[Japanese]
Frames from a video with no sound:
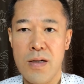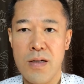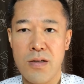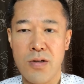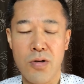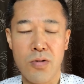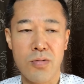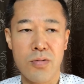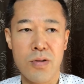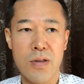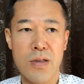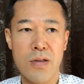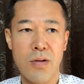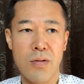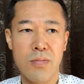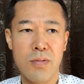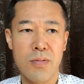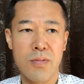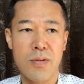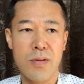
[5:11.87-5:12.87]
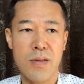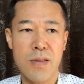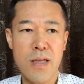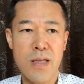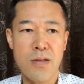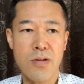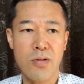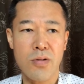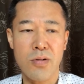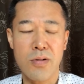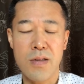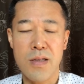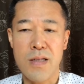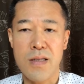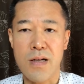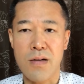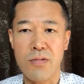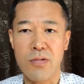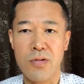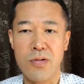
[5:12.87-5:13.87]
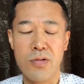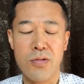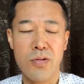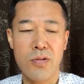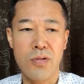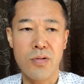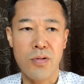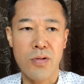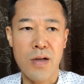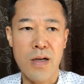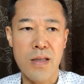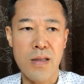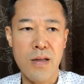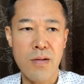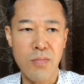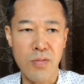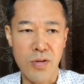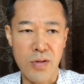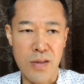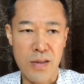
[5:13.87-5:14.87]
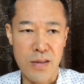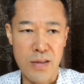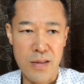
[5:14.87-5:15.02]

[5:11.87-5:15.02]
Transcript: 食費の部分でちょっと贅沢をするとかでも